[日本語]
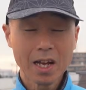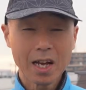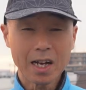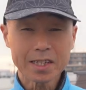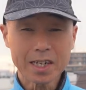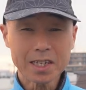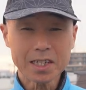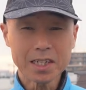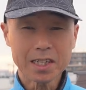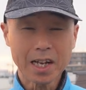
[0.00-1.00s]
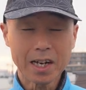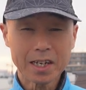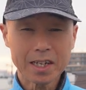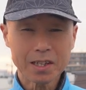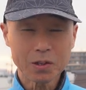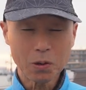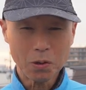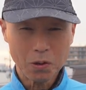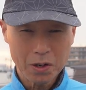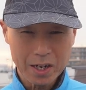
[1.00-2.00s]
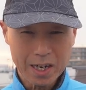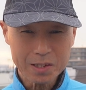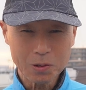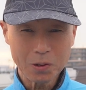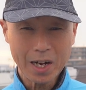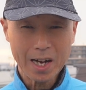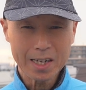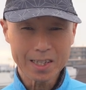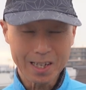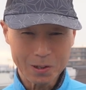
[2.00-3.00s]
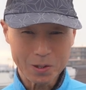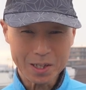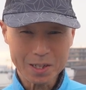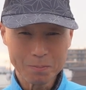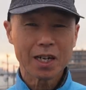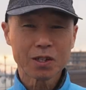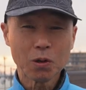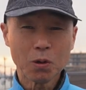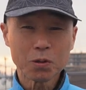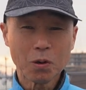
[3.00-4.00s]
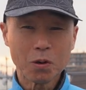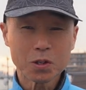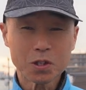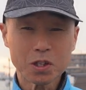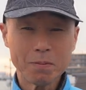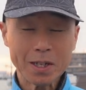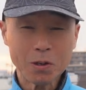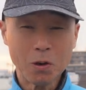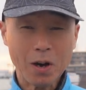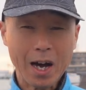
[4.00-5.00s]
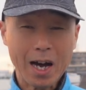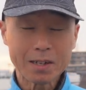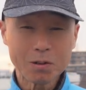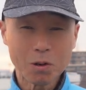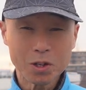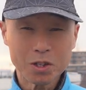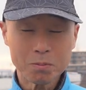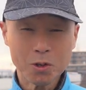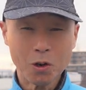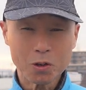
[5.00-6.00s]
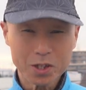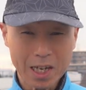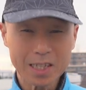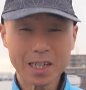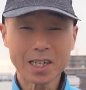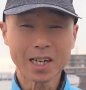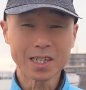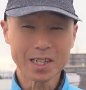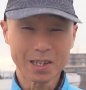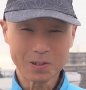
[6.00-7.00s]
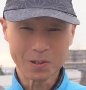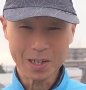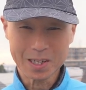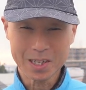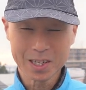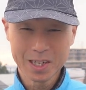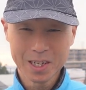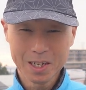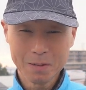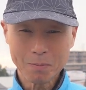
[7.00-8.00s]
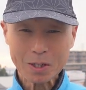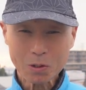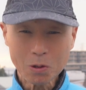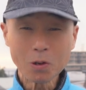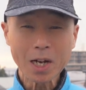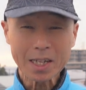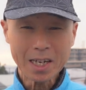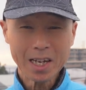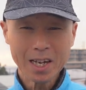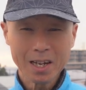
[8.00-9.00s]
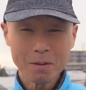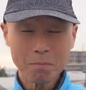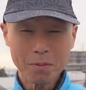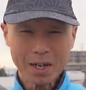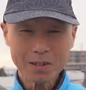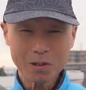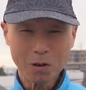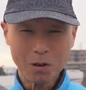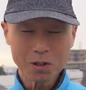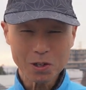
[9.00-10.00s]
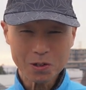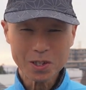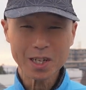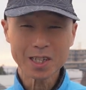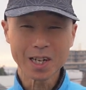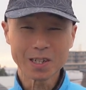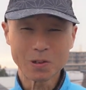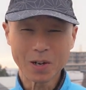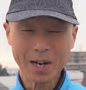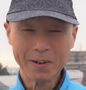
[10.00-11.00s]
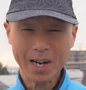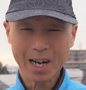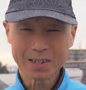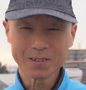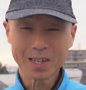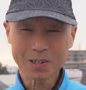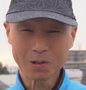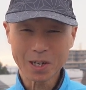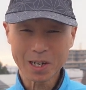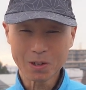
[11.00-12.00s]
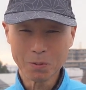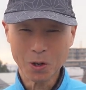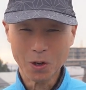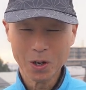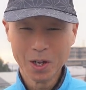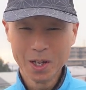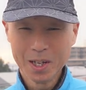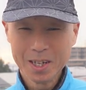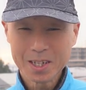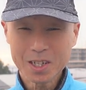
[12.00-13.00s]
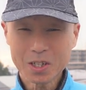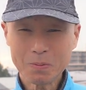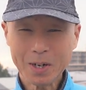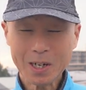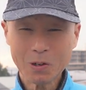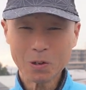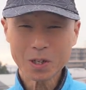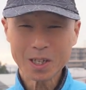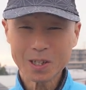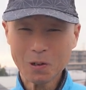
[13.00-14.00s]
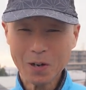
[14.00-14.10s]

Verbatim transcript: 新しいターゲット画像が入ったようです今日のおすすめのアルゴリズムを最適化したそうですまあその他ねバグを修正したりとかあるんでしょうけれども一番大きいの